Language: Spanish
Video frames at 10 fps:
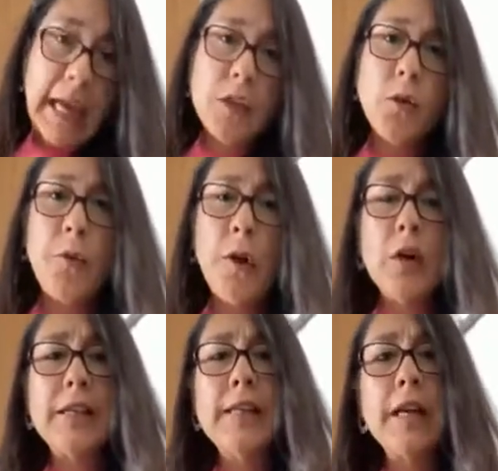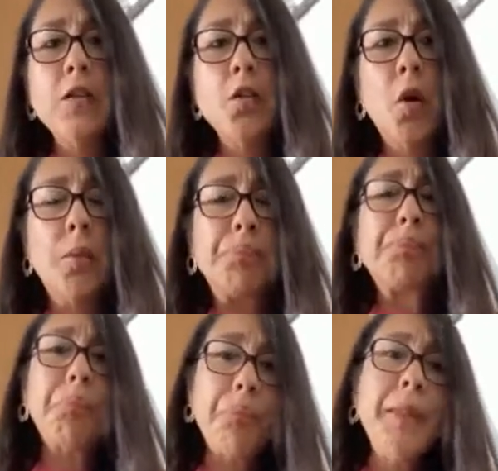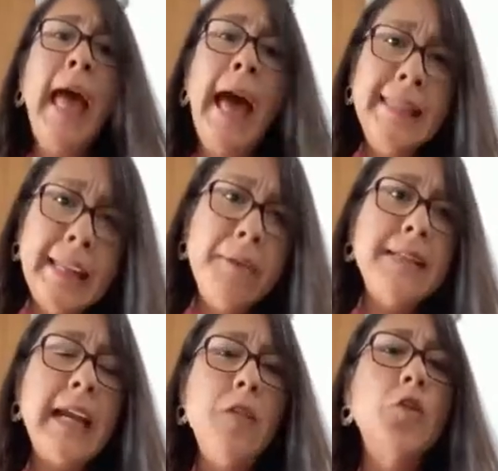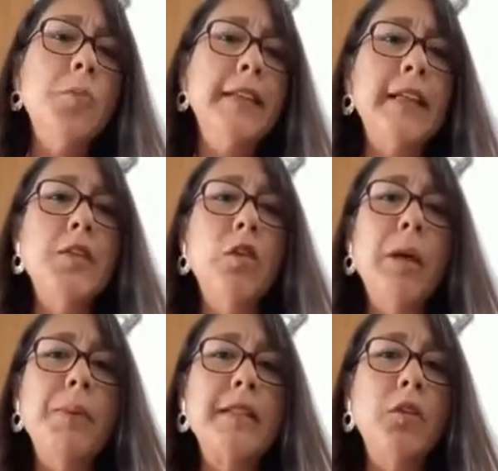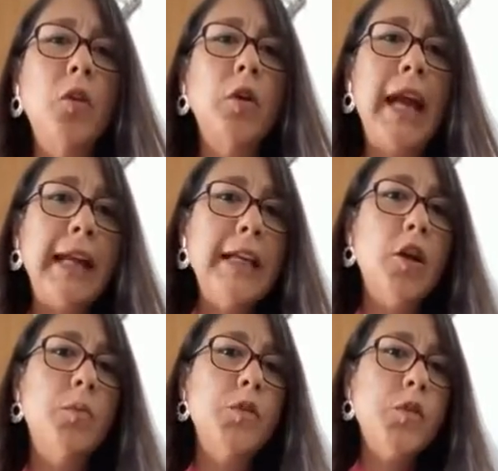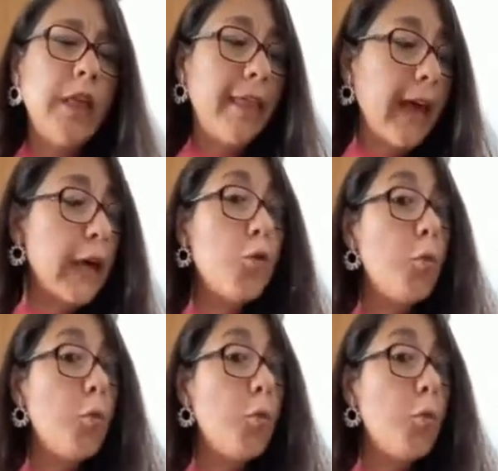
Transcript: Eso fue lo que se hizo a través de la documentación que presentó Kerly como ciudadana,